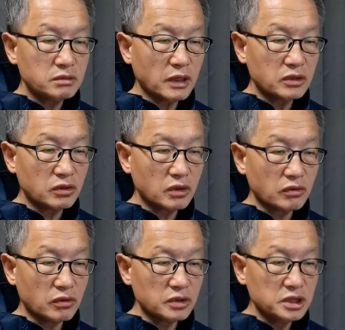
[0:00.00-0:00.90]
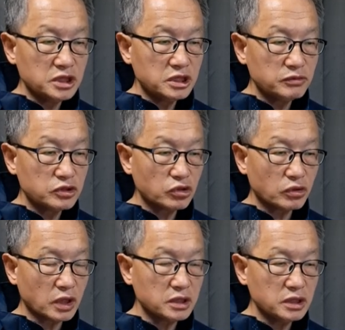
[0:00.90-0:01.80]
막론하고 인심의
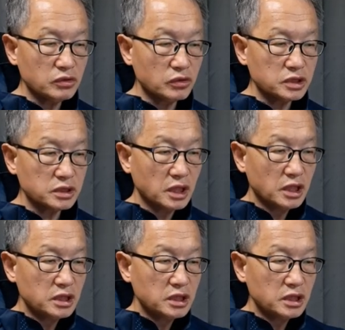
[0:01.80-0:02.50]
촉향이 오직